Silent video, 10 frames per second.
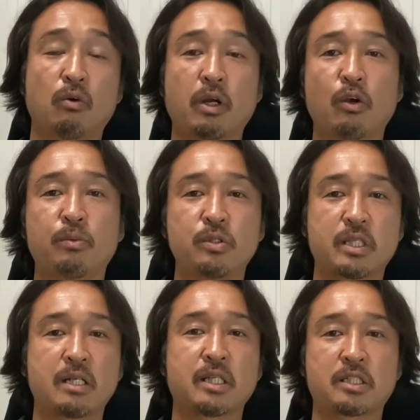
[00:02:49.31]
お金を分
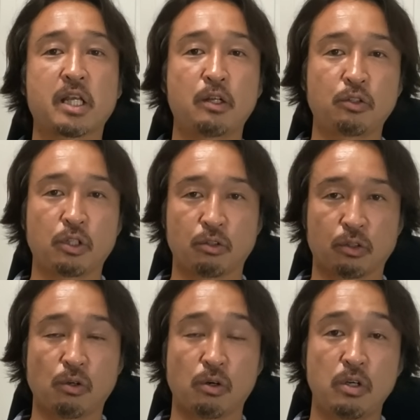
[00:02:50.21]
散させているっていうの
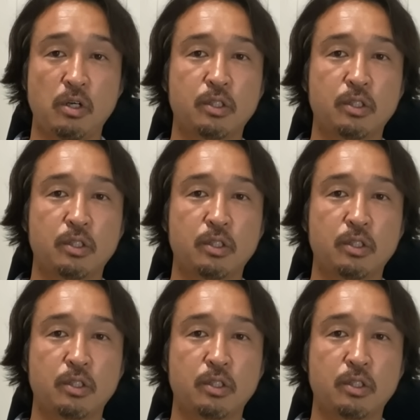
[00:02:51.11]
と、